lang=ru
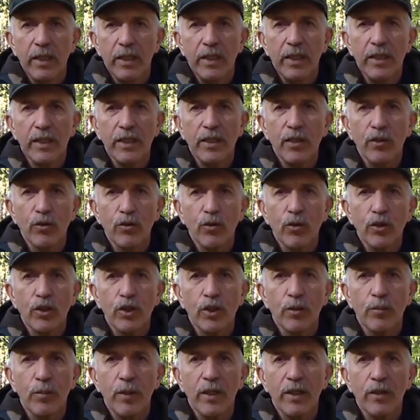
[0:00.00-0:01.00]
Если он
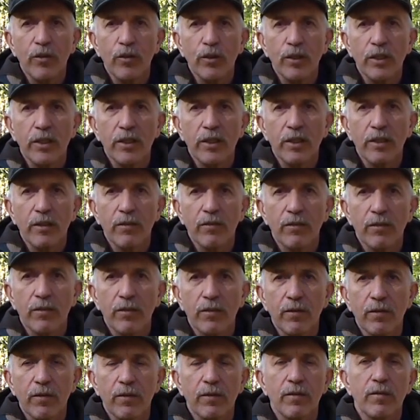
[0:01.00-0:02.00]
хочет поохотиться
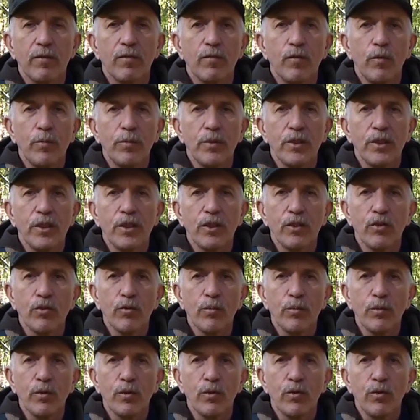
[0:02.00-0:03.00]
в
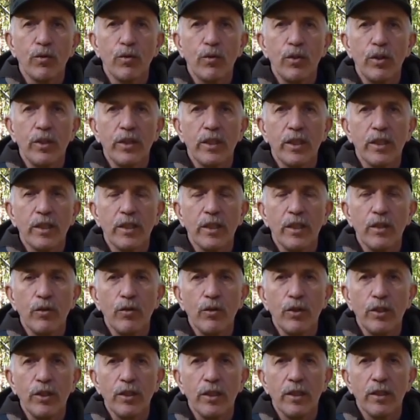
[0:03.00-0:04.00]
общедоступных угодьях на
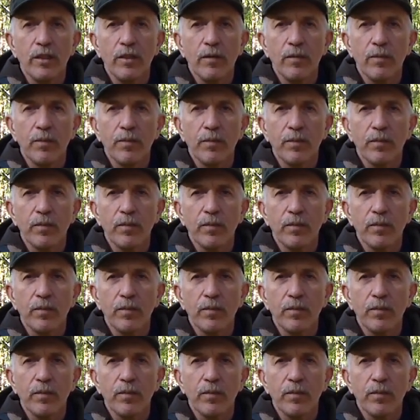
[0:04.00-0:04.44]
лося,